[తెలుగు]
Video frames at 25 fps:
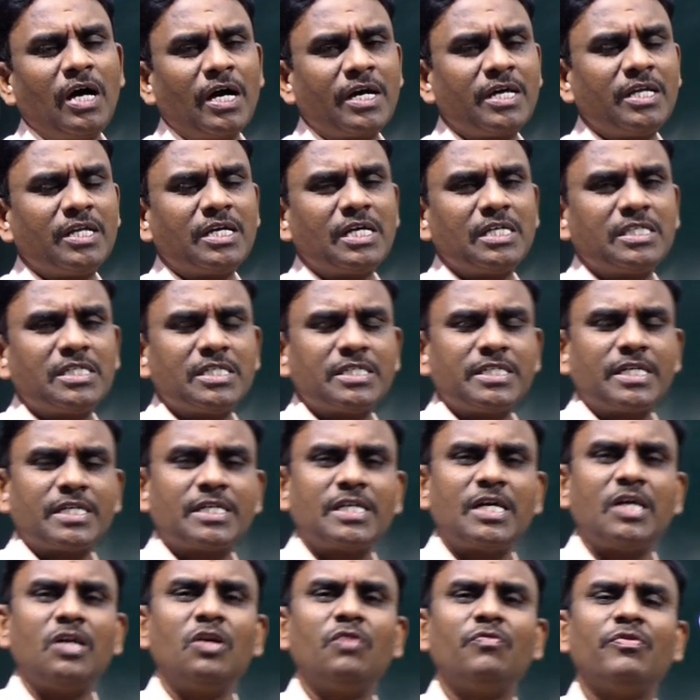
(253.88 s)
అగ్రికల్చర్
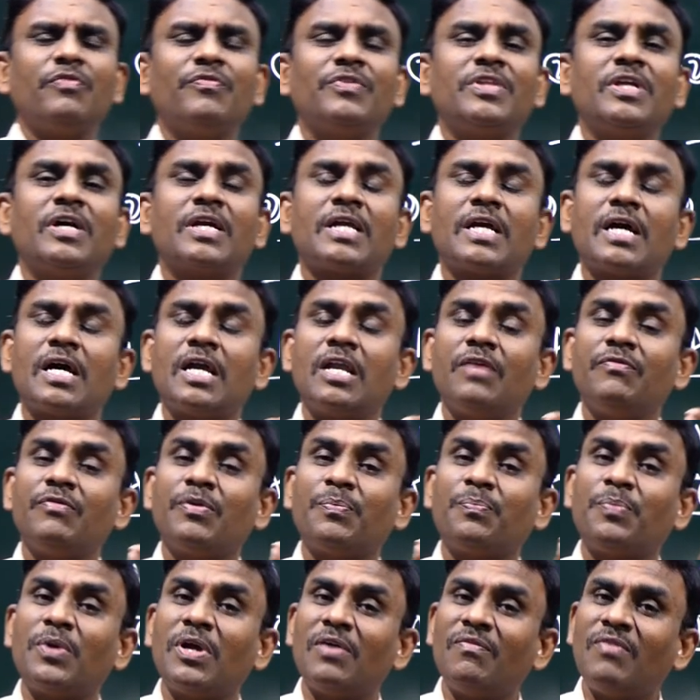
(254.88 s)
సెక్టార్లో వివిధ రకాల
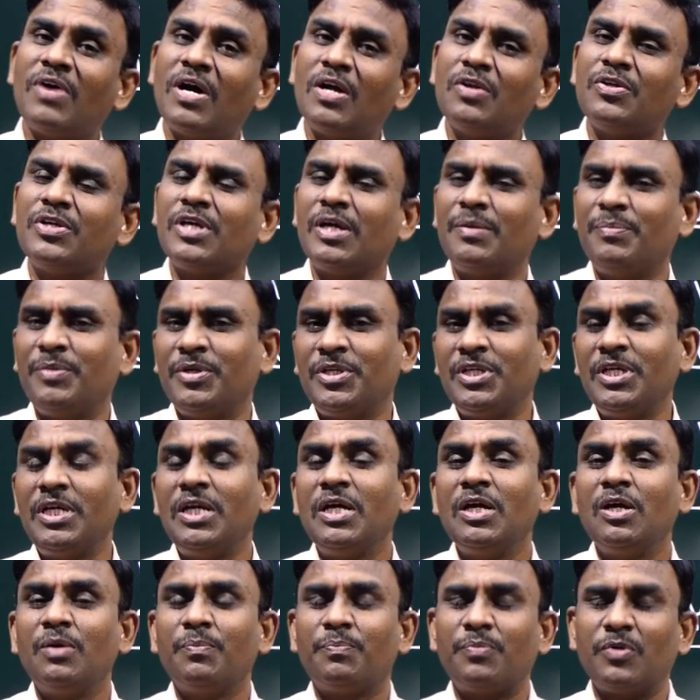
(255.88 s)
విప్లవాలు ఏమిటి
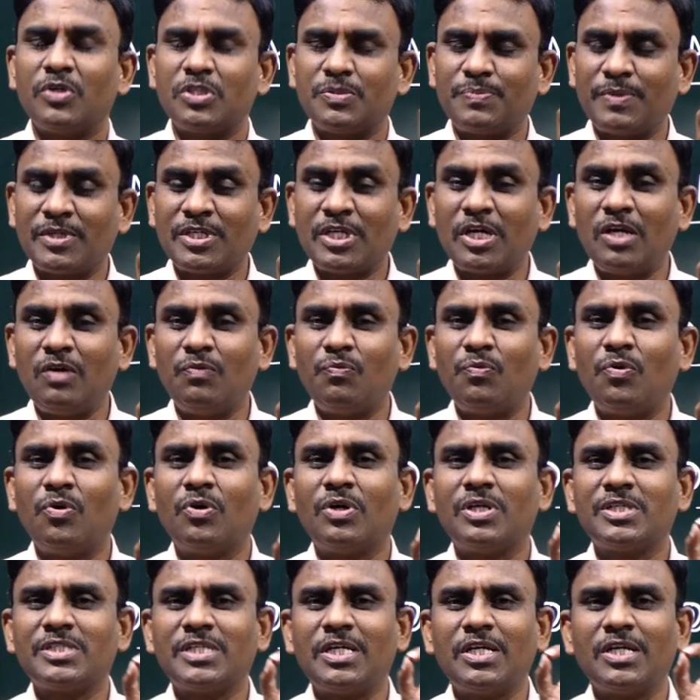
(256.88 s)
స్పెషల్
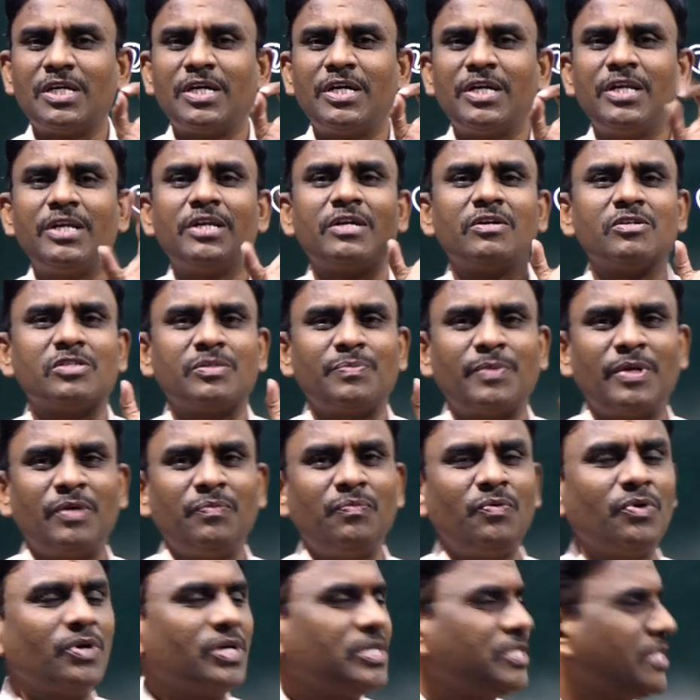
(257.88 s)
ఫోకస్ అండ్ గ్రీన్ టెరరిజం మీద
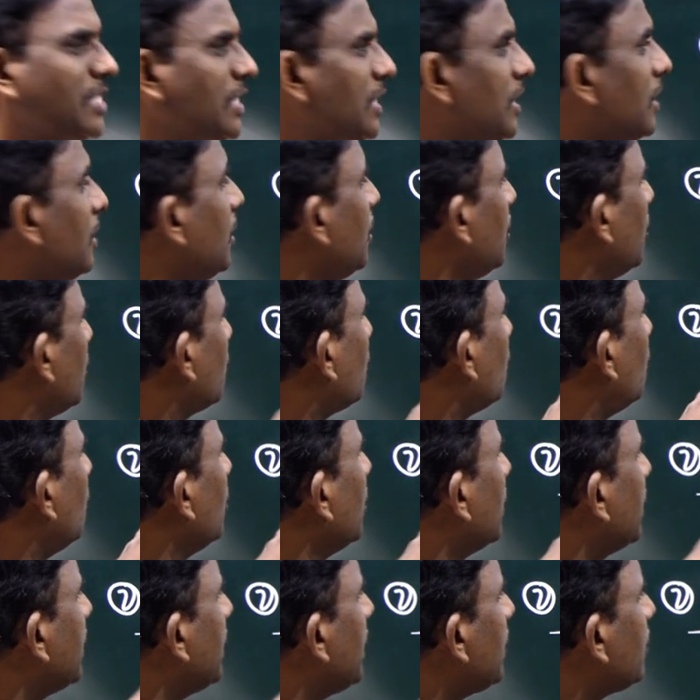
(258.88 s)
ఫోకస్ చేయండి ఇగో
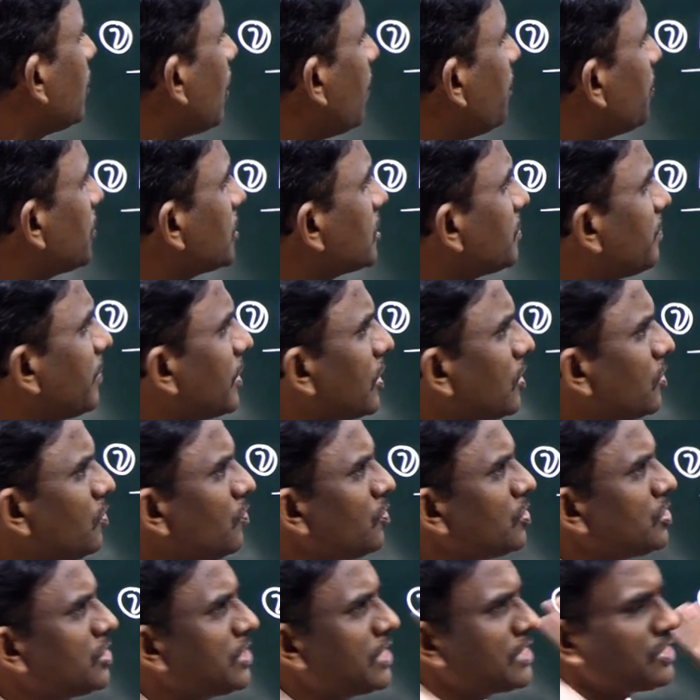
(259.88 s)
ఈ టాపిక్స్ మనకు
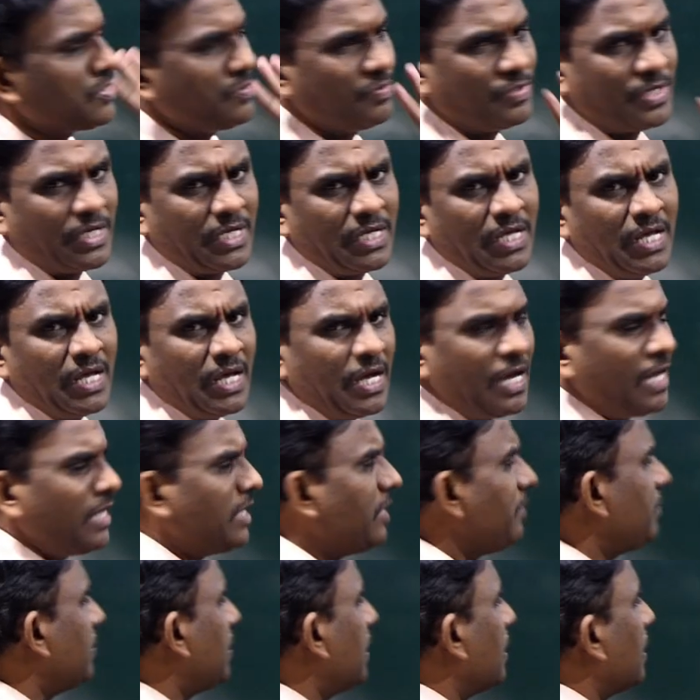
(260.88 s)
వచ్చేస్తుంటాయి
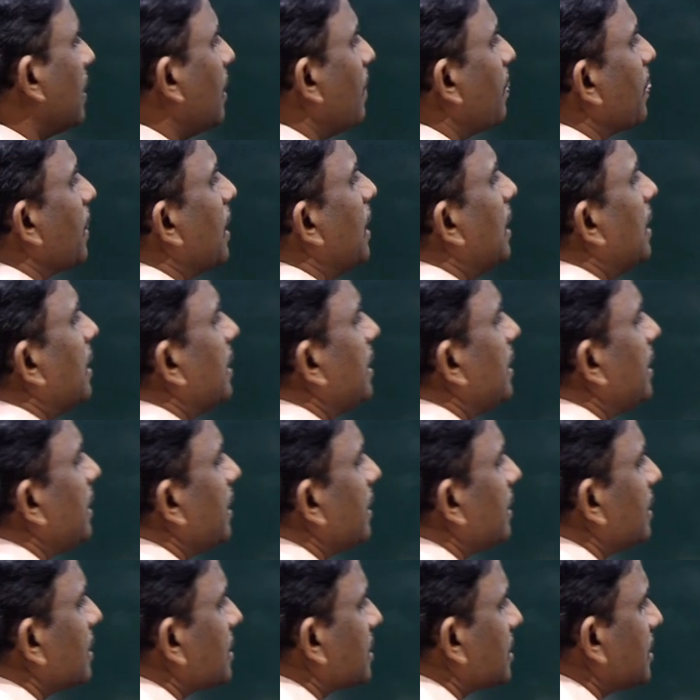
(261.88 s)
అదేవిధంగా ఈ
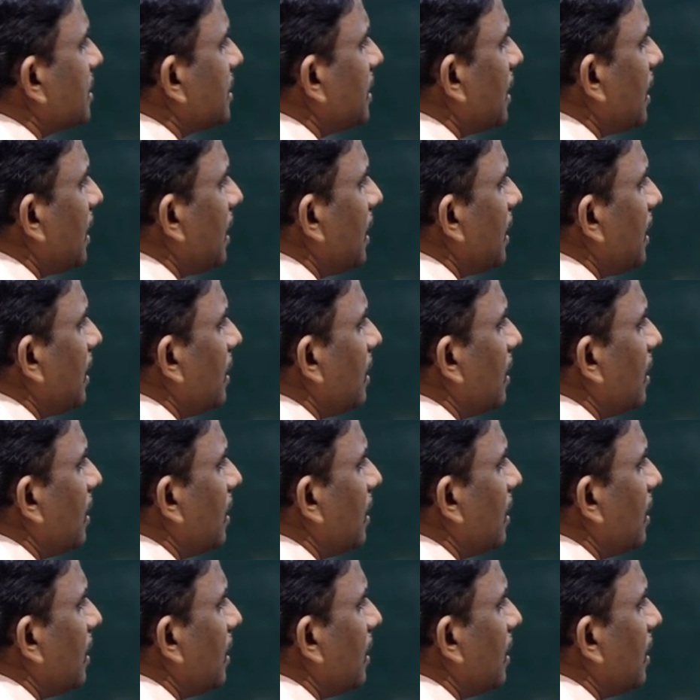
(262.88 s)
ఇండస్ట్రియల్